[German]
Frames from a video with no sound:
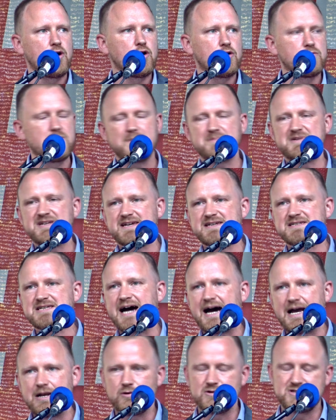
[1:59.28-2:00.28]
um am
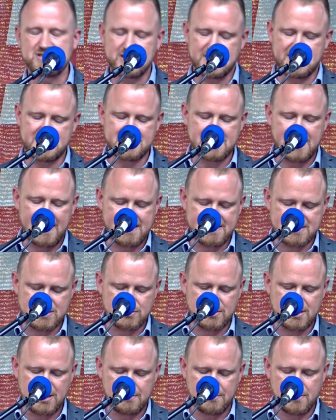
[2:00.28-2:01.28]
Digitalunterricht
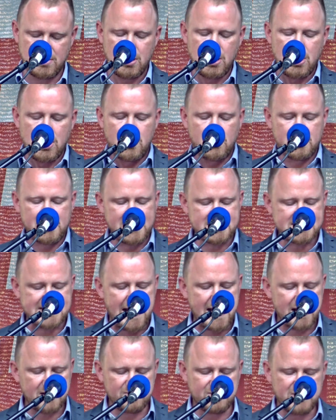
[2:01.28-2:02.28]
teilzunehmen. Und da
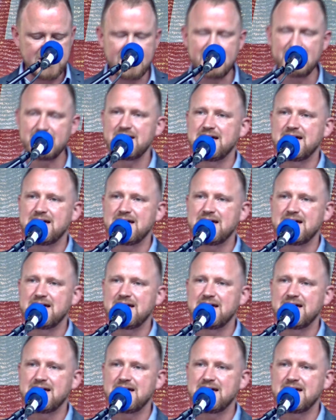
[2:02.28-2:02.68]
sagen wir,